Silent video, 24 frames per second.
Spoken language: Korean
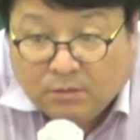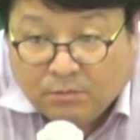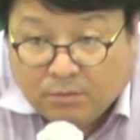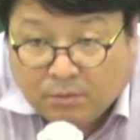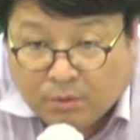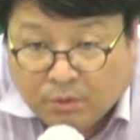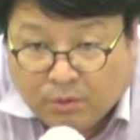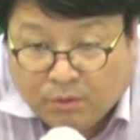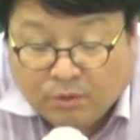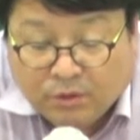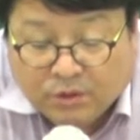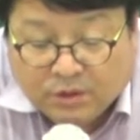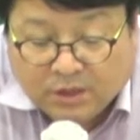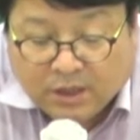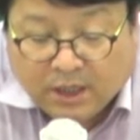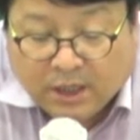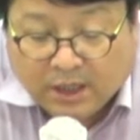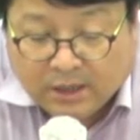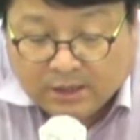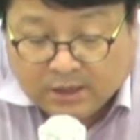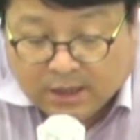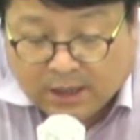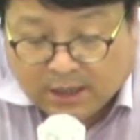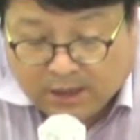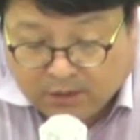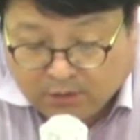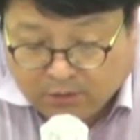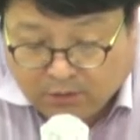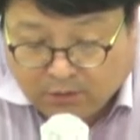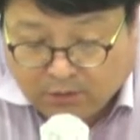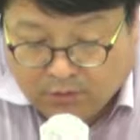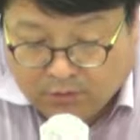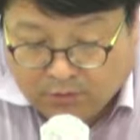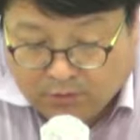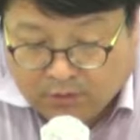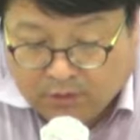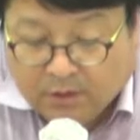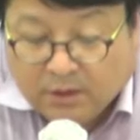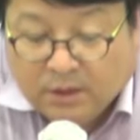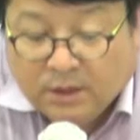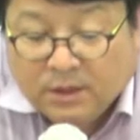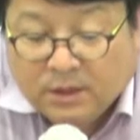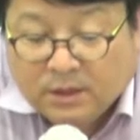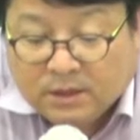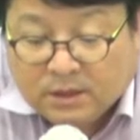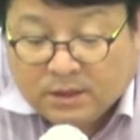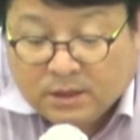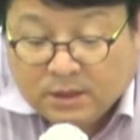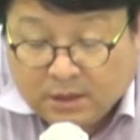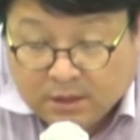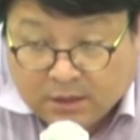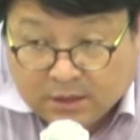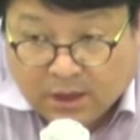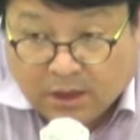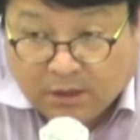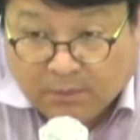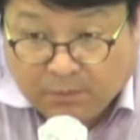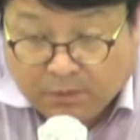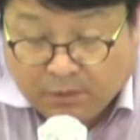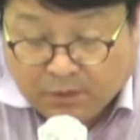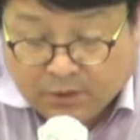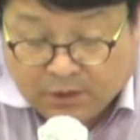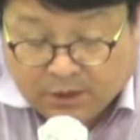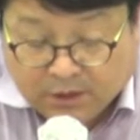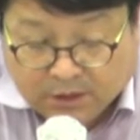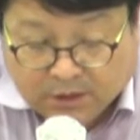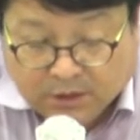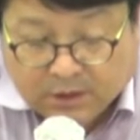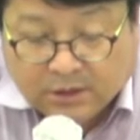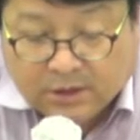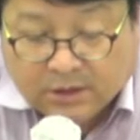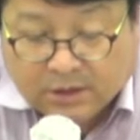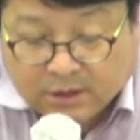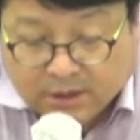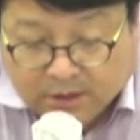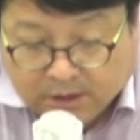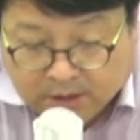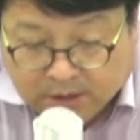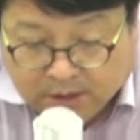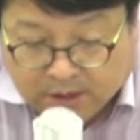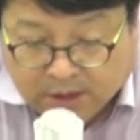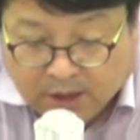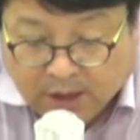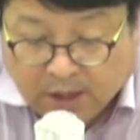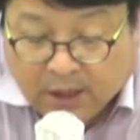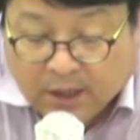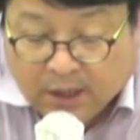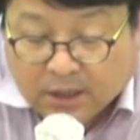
표시하지 않은 경우 그 의사표시는 을